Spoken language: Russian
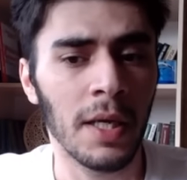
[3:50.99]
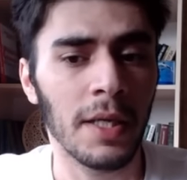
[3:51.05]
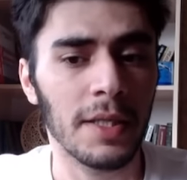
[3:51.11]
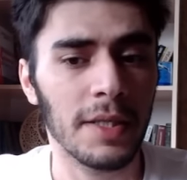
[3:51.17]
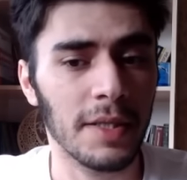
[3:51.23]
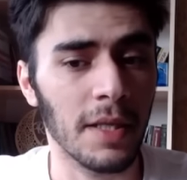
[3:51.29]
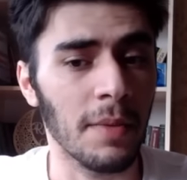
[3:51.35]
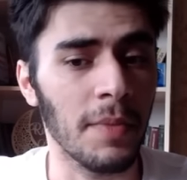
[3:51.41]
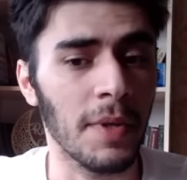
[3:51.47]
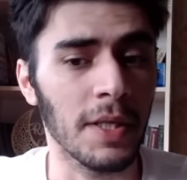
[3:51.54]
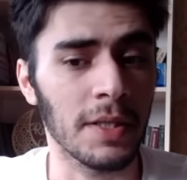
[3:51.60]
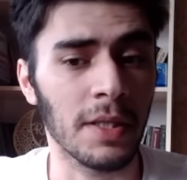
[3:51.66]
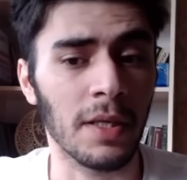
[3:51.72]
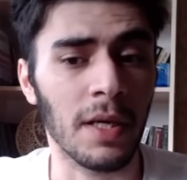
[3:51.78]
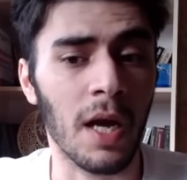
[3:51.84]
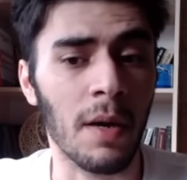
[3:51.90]

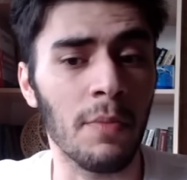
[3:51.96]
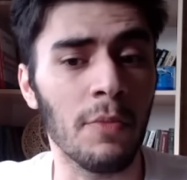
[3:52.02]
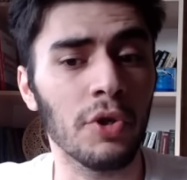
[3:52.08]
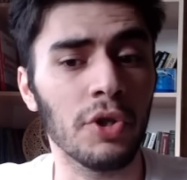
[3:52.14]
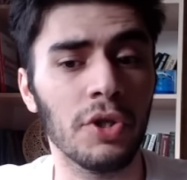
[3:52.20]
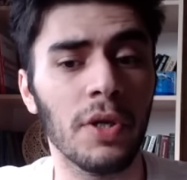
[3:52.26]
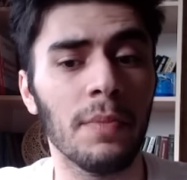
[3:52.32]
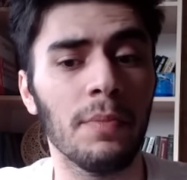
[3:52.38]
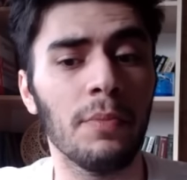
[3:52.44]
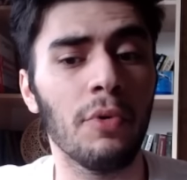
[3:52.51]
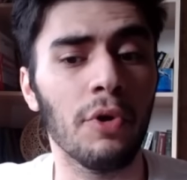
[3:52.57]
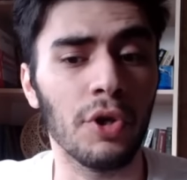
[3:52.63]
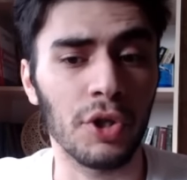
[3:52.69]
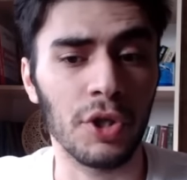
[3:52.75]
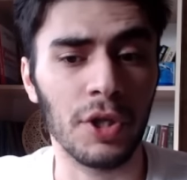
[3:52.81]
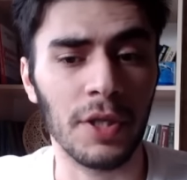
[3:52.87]
стремится как можно
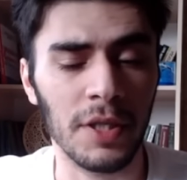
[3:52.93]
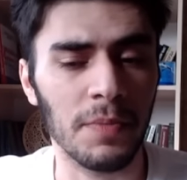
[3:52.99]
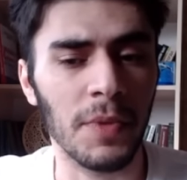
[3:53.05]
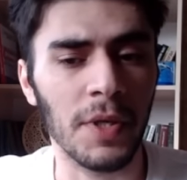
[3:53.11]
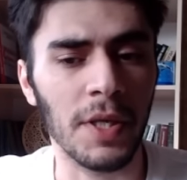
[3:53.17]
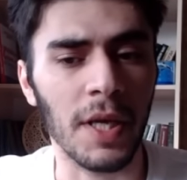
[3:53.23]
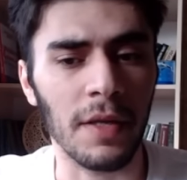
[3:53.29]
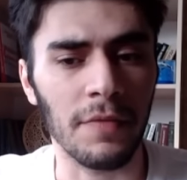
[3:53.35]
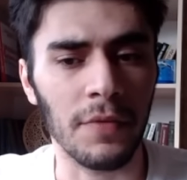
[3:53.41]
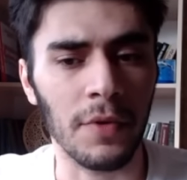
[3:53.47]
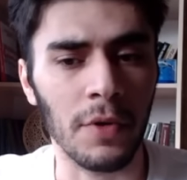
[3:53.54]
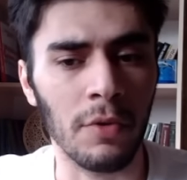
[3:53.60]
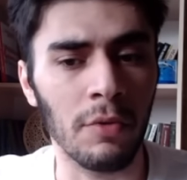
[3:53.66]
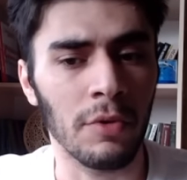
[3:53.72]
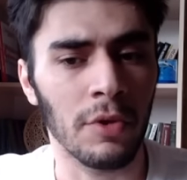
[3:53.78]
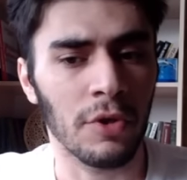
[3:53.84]
больше разменять
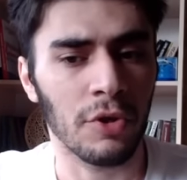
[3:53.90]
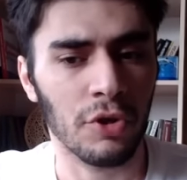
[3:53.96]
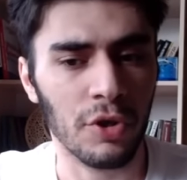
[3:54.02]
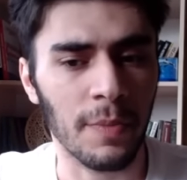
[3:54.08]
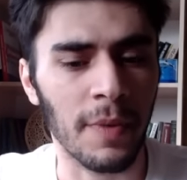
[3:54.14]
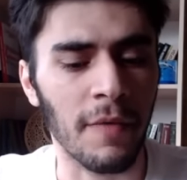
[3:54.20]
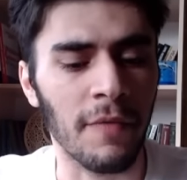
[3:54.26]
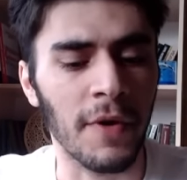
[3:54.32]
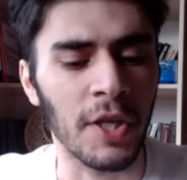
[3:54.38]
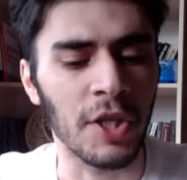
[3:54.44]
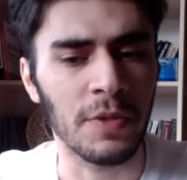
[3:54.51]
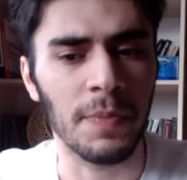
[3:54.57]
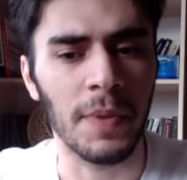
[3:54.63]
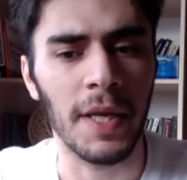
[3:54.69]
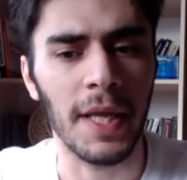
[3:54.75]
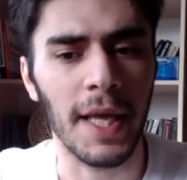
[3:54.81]
фигур, чтобы в
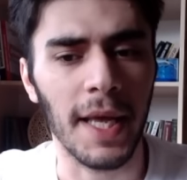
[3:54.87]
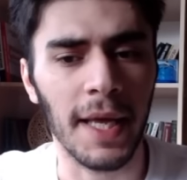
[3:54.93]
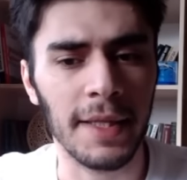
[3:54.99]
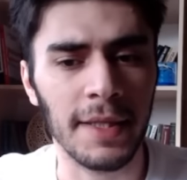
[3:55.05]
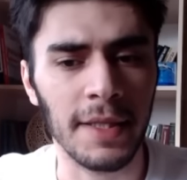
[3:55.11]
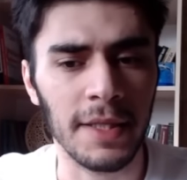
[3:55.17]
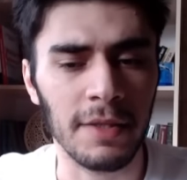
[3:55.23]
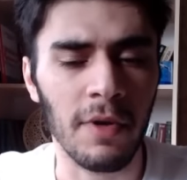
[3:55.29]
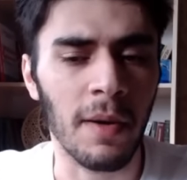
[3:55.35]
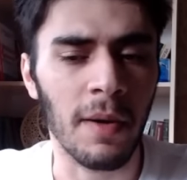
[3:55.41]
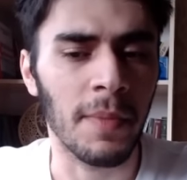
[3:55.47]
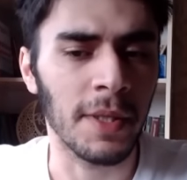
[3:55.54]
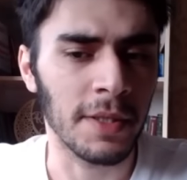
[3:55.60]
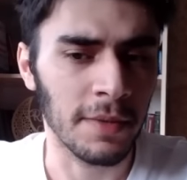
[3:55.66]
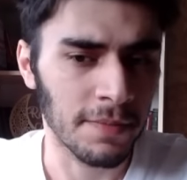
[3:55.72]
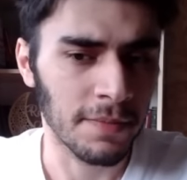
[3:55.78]
эндшпиле эта
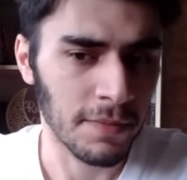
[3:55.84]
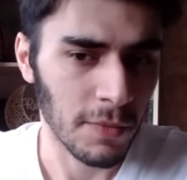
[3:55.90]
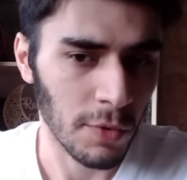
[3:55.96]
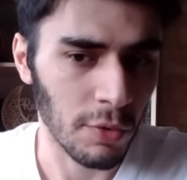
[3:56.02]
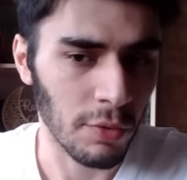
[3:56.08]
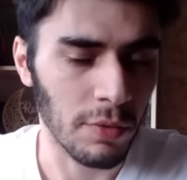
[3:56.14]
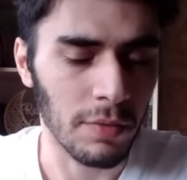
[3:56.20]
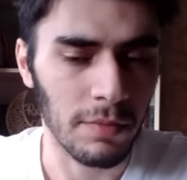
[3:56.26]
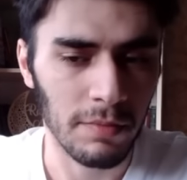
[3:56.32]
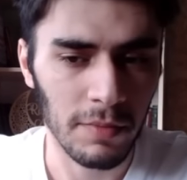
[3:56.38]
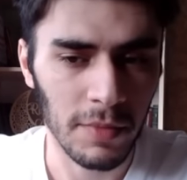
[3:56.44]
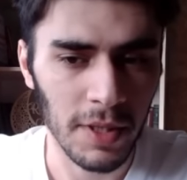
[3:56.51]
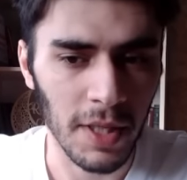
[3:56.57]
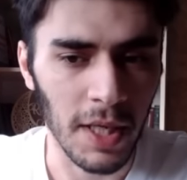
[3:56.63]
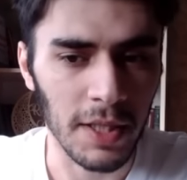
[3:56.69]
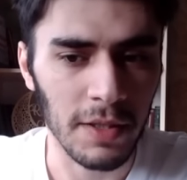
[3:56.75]
слабость ну,
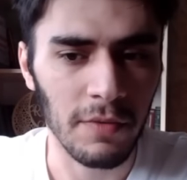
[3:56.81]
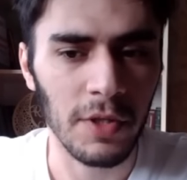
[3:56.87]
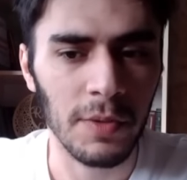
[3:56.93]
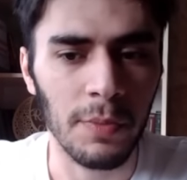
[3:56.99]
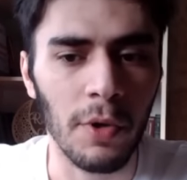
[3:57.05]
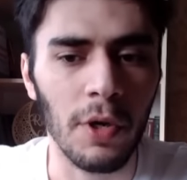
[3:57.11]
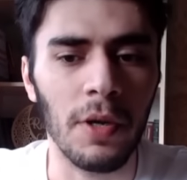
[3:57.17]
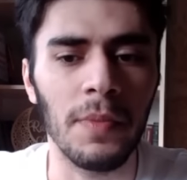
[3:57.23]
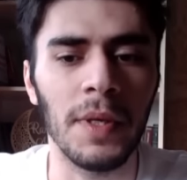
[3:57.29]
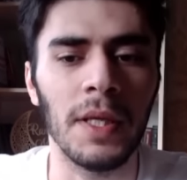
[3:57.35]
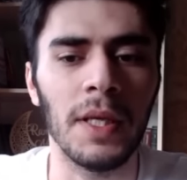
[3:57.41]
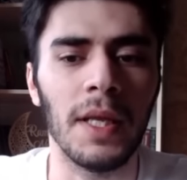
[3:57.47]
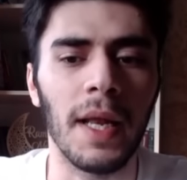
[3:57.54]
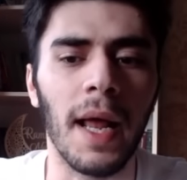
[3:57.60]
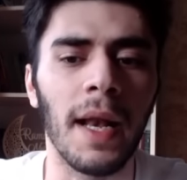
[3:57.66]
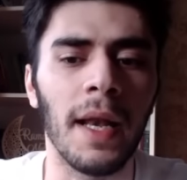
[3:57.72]
сказывалась
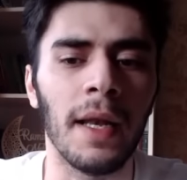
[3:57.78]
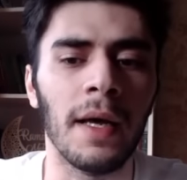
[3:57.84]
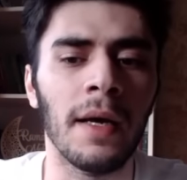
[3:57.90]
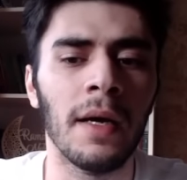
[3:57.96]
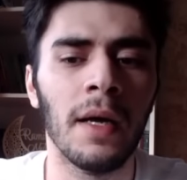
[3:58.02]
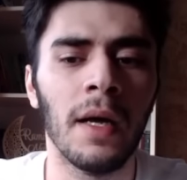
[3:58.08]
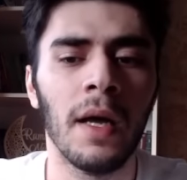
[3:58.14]
более-менее реально.